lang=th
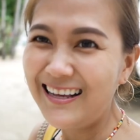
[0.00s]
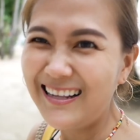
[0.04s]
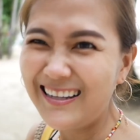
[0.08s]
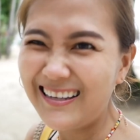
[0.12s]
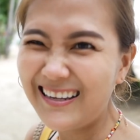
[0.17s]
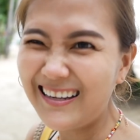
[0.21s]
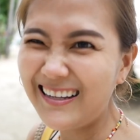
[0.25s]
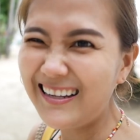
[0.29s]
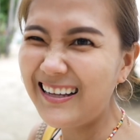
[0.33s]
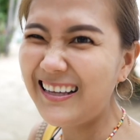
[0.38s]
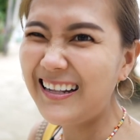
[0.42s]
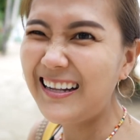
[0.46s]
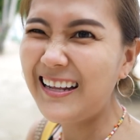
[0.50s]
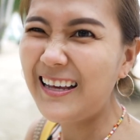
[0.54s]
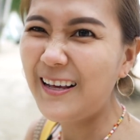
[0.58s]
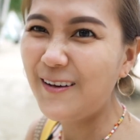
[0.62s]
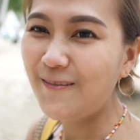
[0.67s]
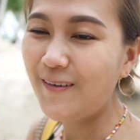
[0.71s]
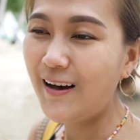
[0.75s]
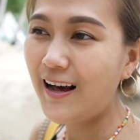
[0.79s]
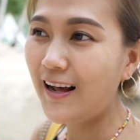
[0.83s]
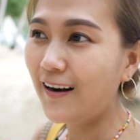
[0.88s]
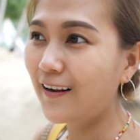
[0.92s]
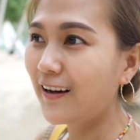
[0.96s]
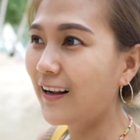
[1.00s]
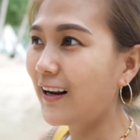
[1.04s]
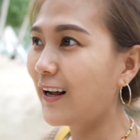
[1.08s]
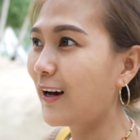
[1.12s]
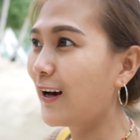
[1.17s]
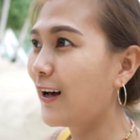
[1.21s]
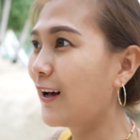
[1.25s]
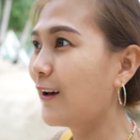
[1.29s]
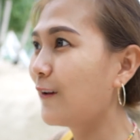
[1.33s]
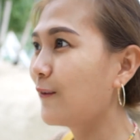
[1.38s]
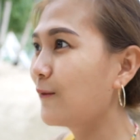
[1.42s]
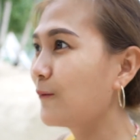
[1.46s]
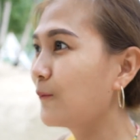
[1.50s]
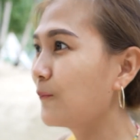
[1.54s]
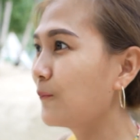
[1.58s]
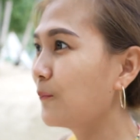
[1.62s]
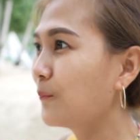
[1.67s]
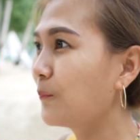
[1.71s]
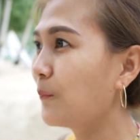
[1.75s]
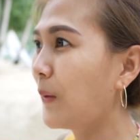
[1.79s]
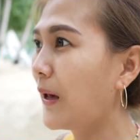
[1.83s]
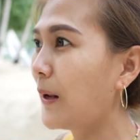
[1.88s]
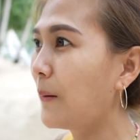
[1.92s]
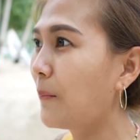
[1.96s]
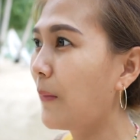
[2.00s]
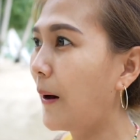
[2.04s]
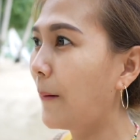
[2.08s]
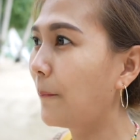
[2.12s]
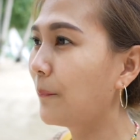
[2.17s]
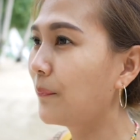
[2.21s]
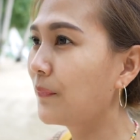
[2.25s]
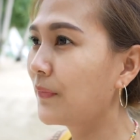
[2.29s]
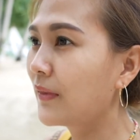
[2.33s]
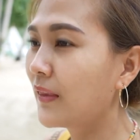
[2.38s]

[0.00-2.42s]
ที่นี่ดีมากเลยนะคะเป็นแบบ